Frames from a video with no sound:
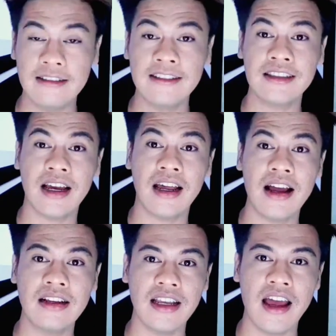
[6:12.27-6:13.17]
hmm,
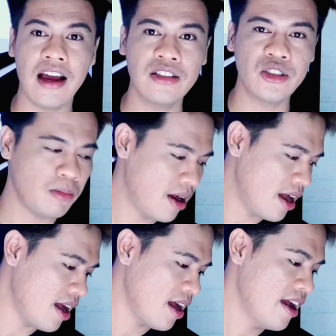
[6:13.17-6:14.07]
sekarang saya akan
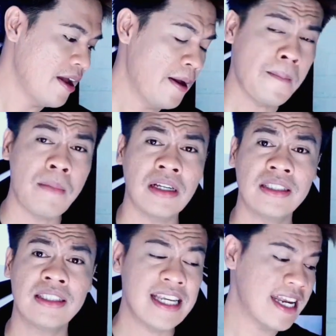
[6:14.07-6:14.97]
coba
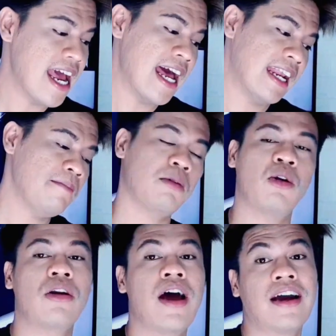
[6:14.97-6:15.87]
masih dari
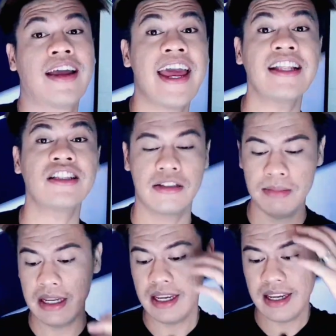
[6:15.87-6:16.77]
produk
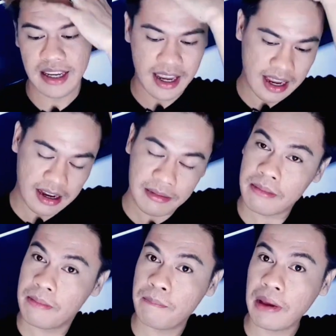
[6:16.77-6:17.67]
Gatsby
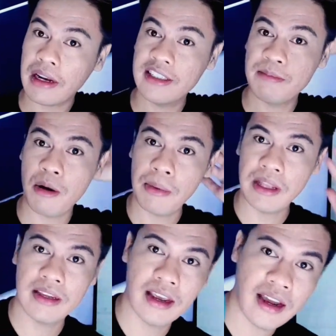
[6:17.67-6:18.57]
yang versi
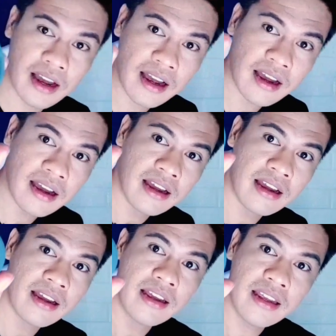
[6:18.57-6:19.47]
pomade-nya
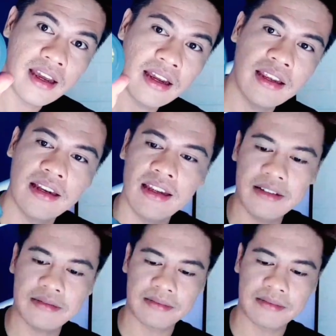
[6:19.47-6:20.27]
yang ini